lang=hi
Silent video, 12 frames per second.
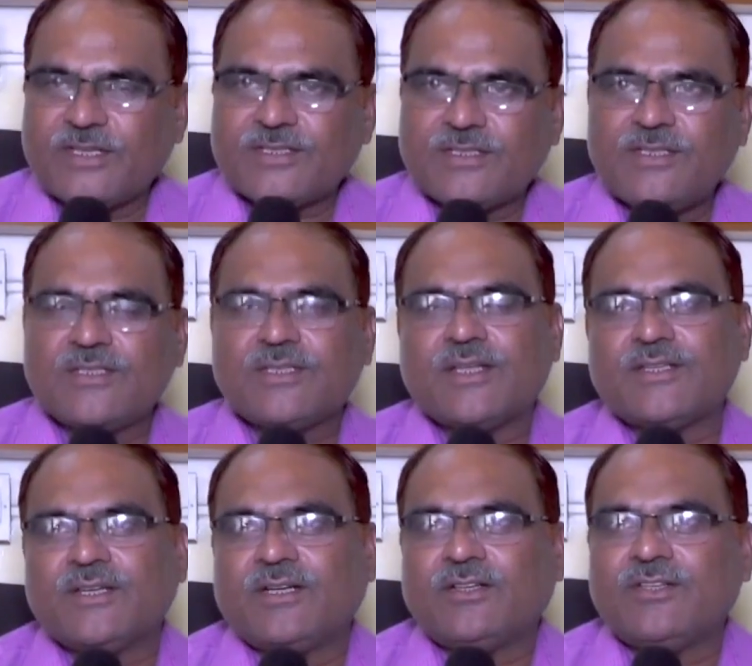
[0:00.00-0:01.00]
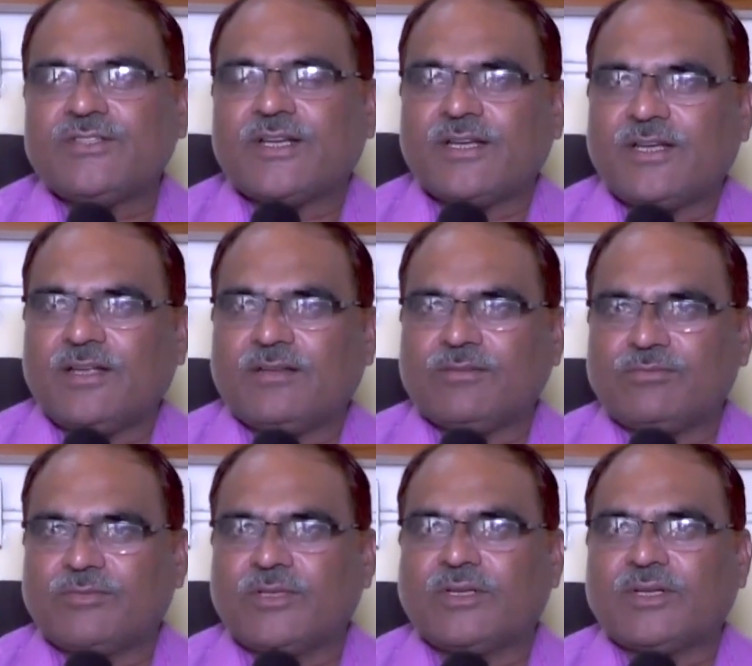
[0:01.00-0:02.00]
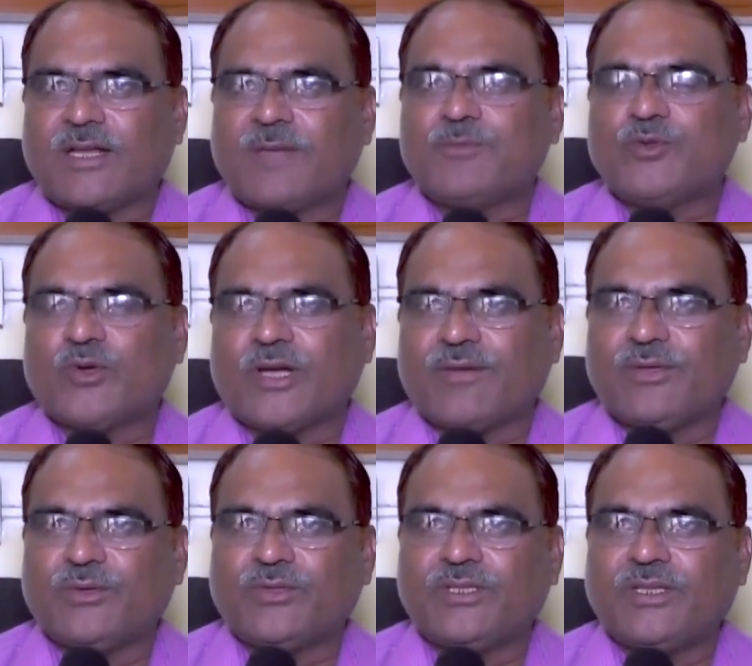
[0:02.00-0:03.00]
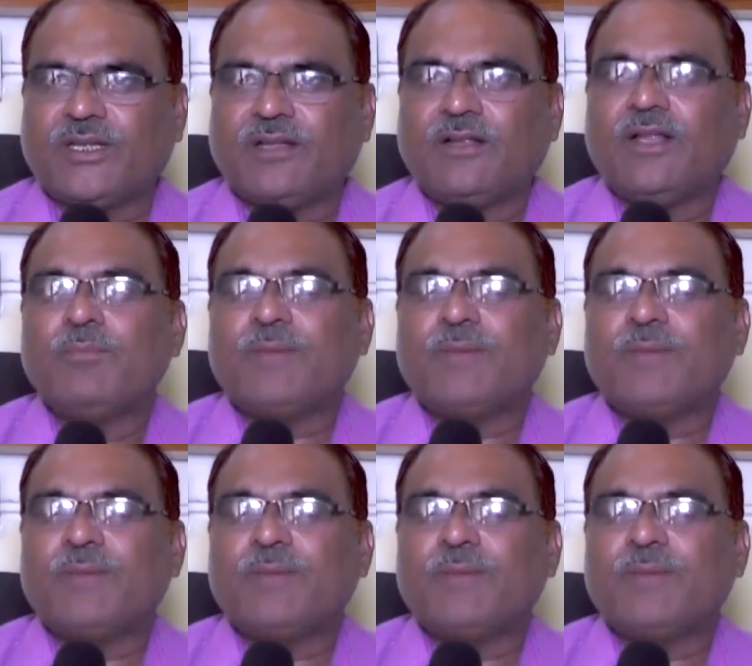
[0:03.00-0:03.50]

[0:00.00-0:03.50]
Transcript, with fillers: ही जैसे जिस तरह से टीचर के खिलाफ जो कार्रवाई होती है